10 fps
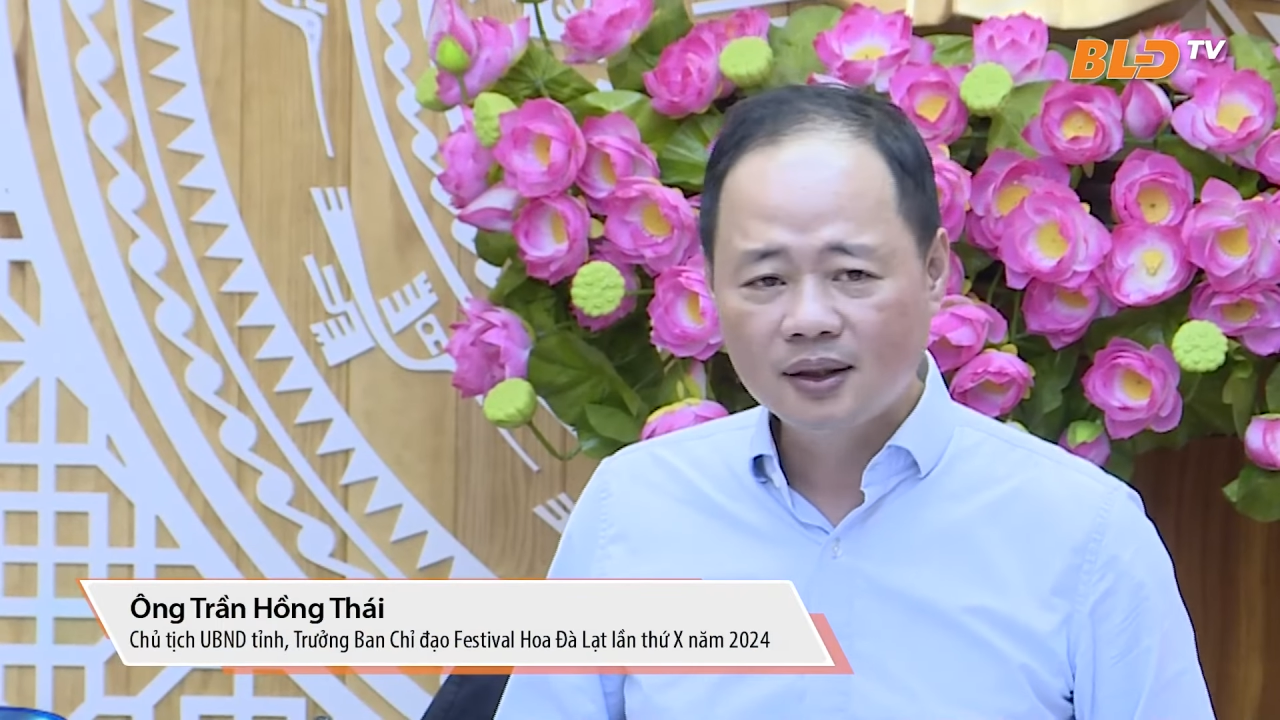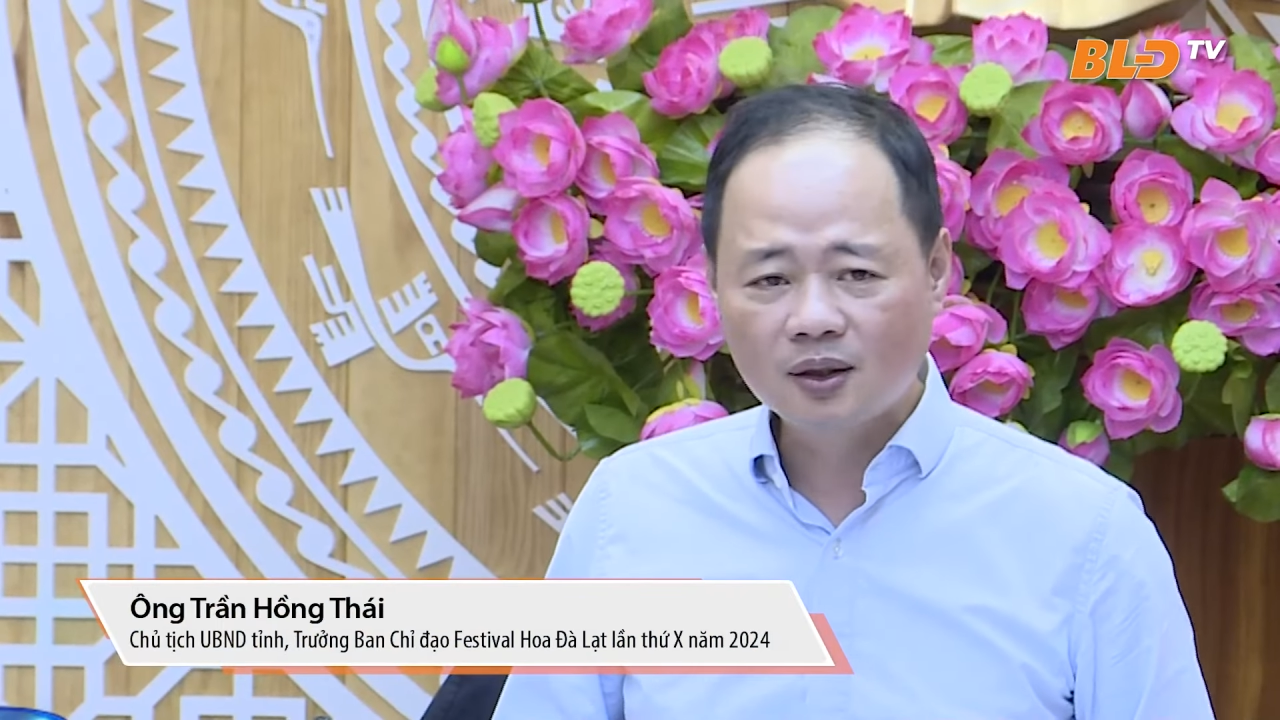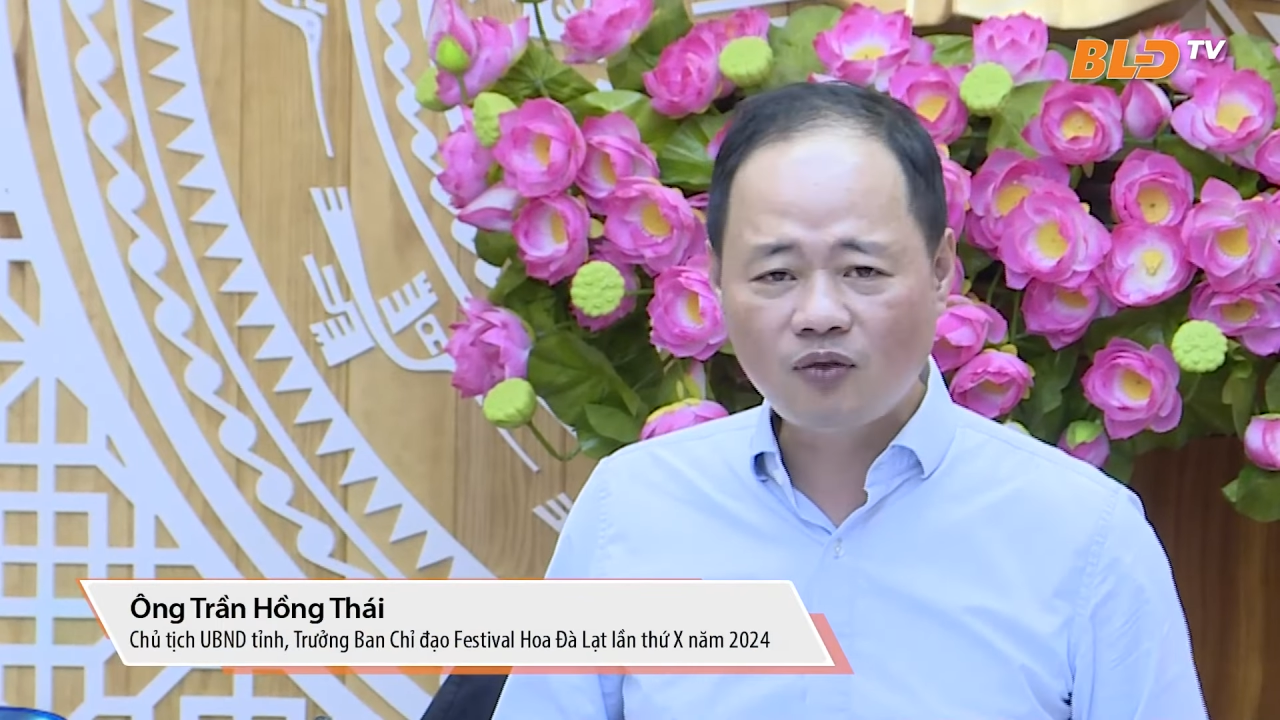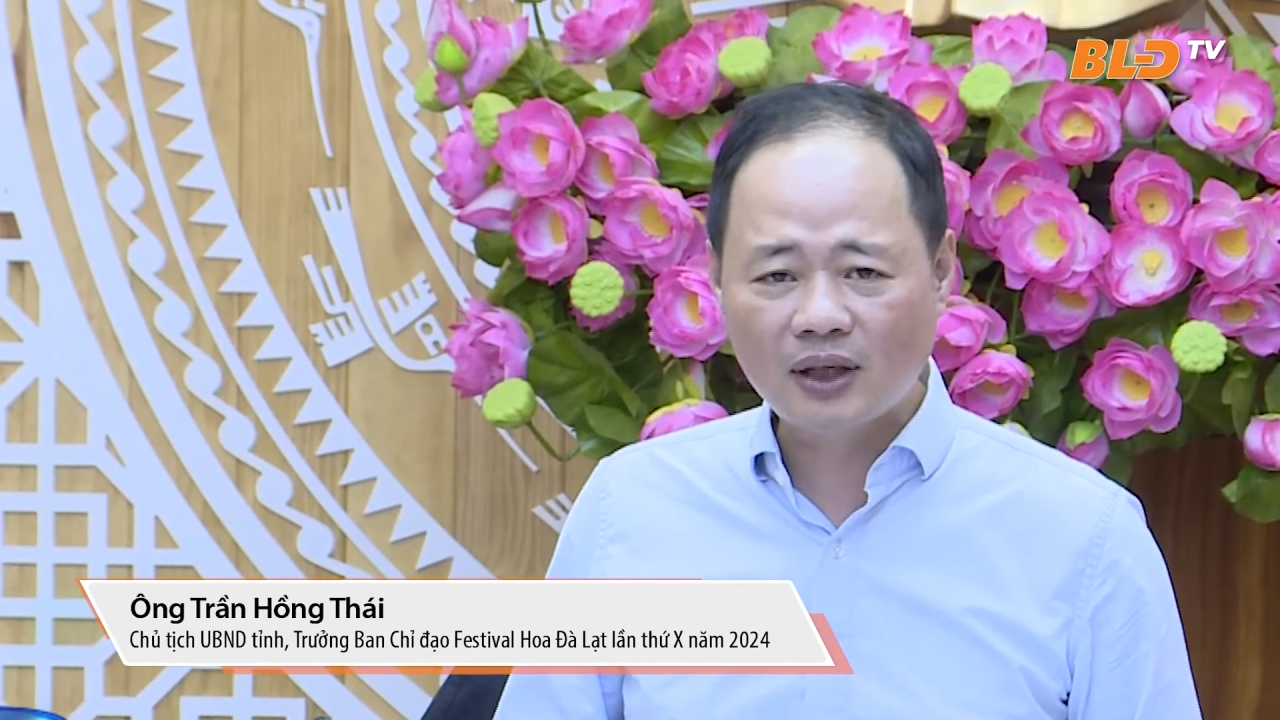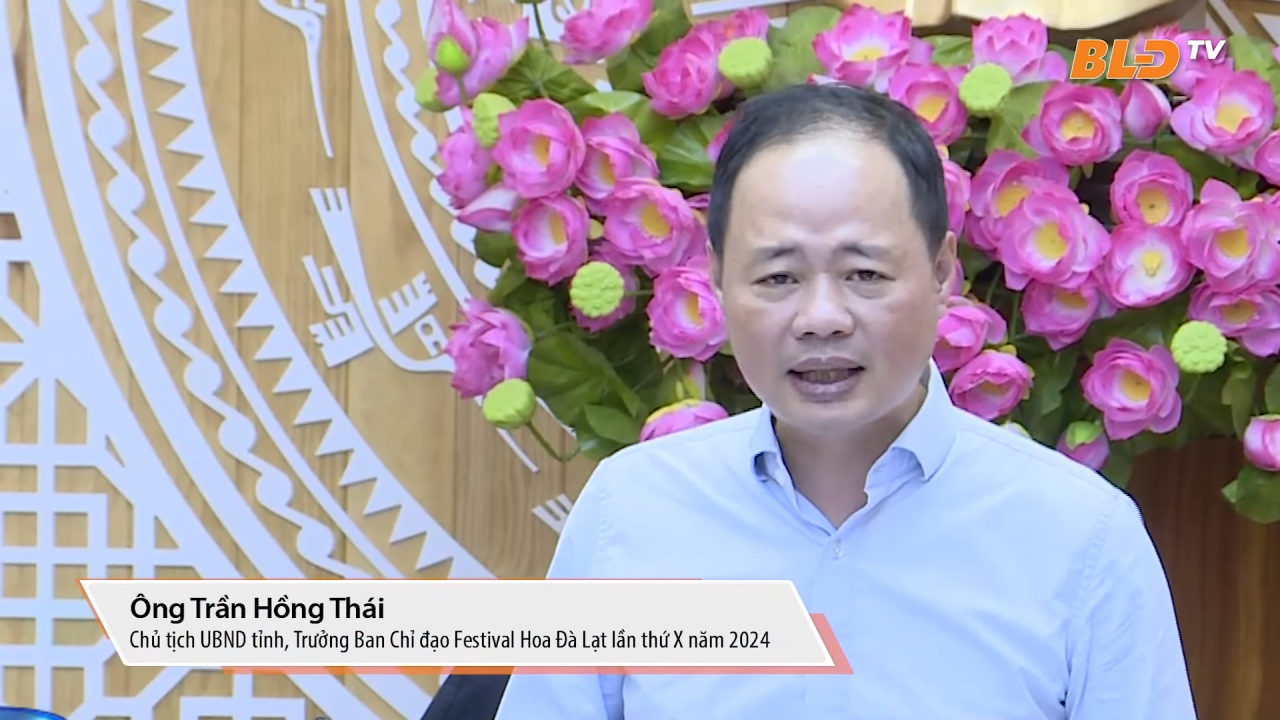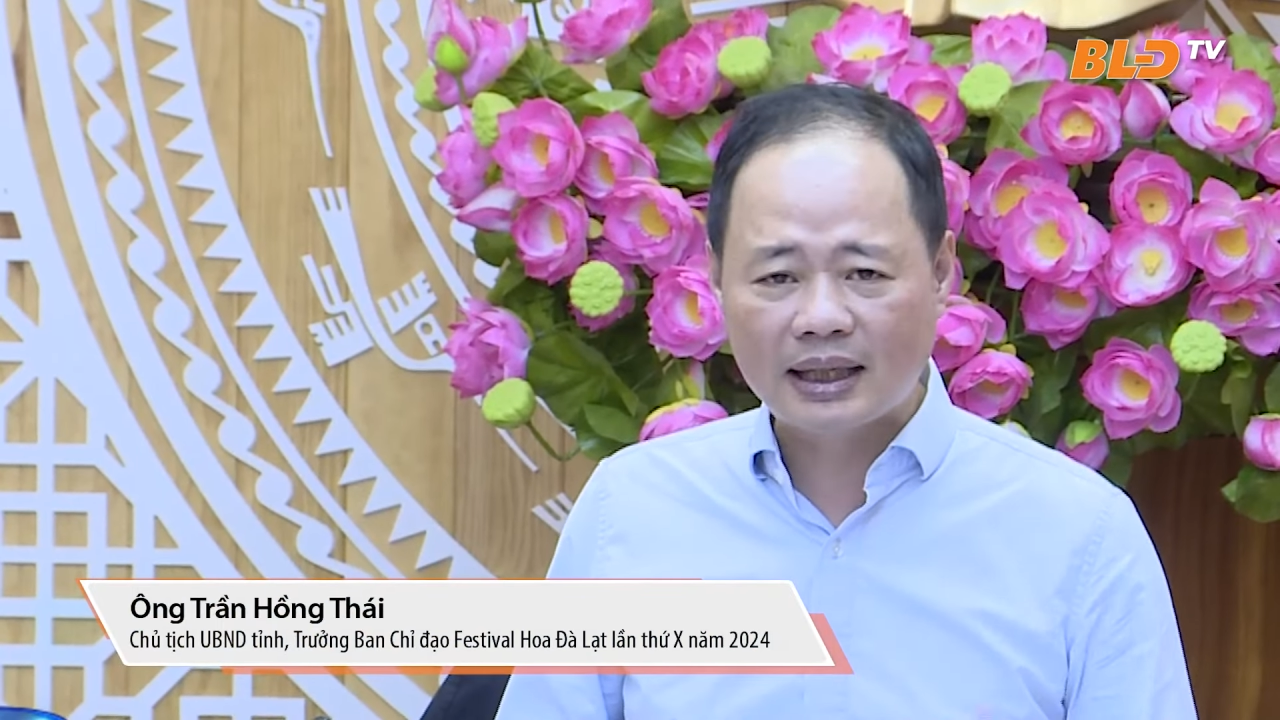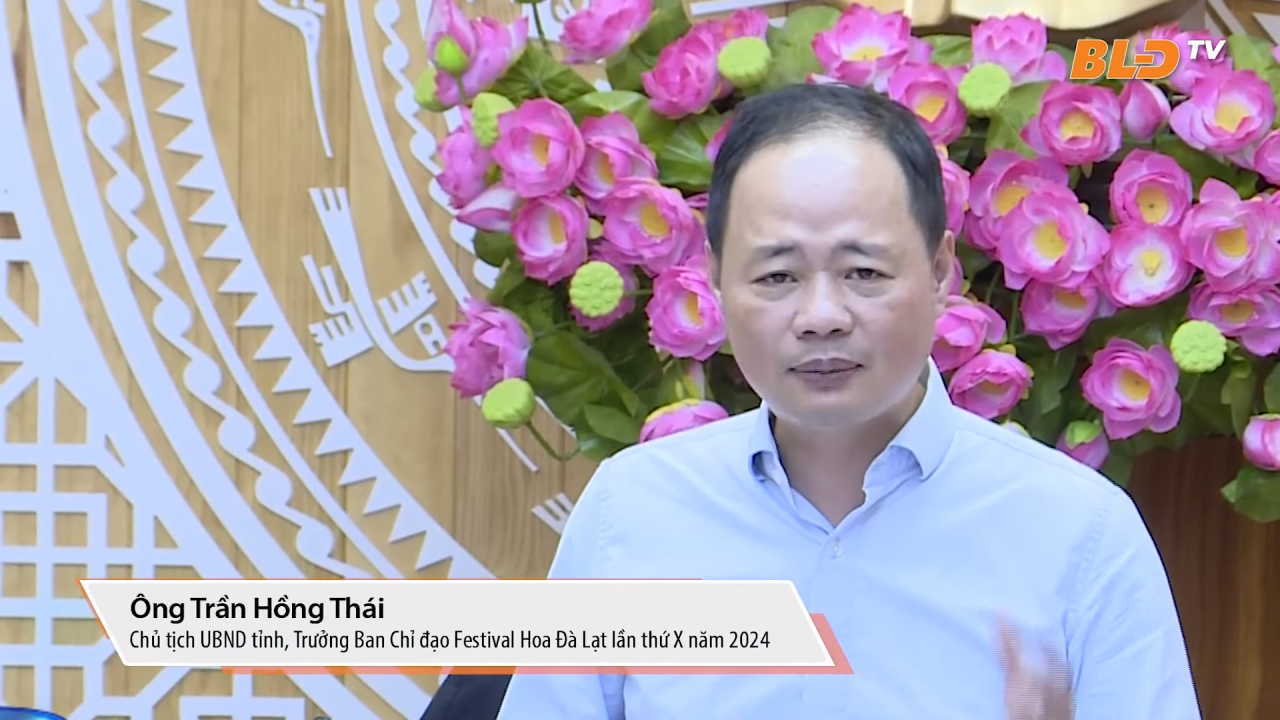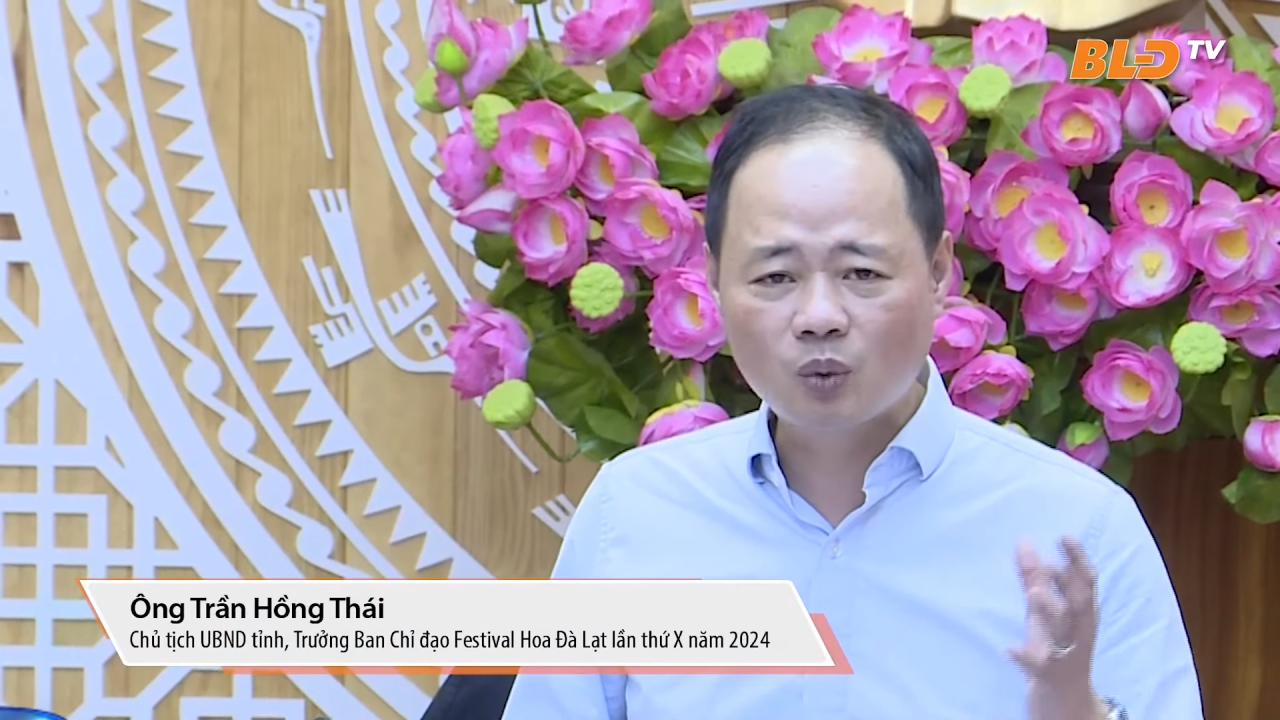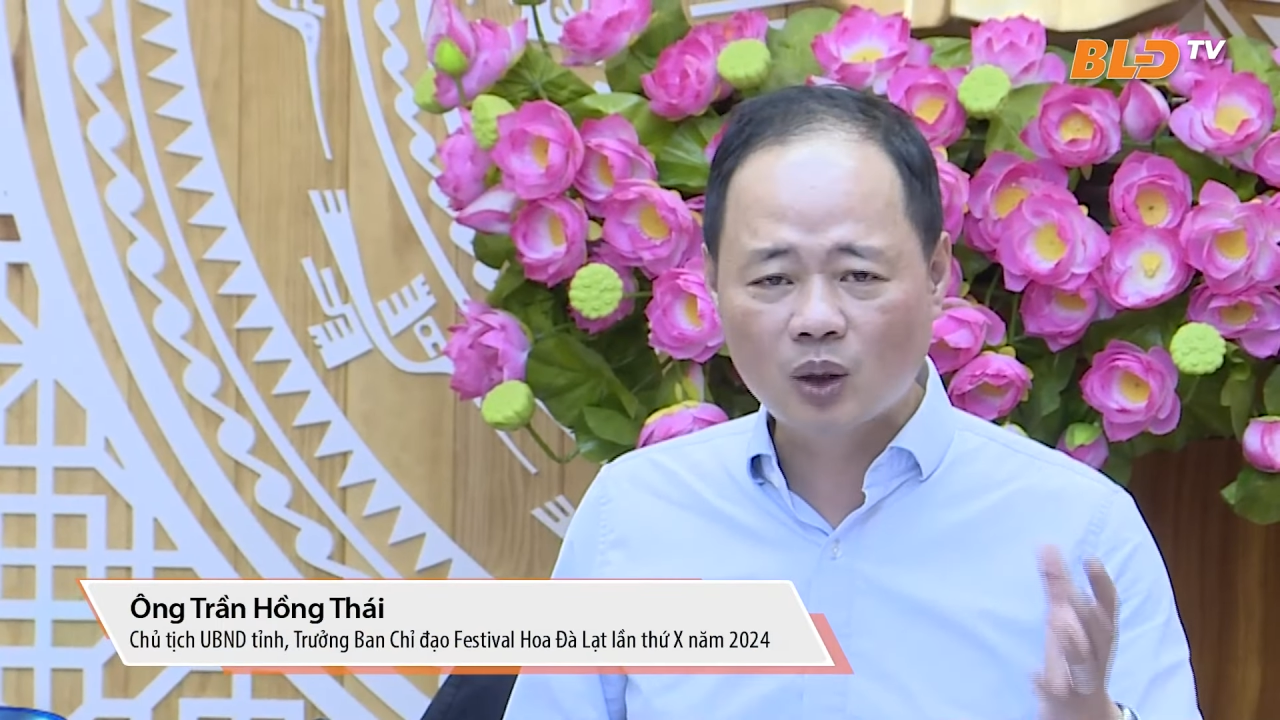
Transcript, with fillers: nó phải là một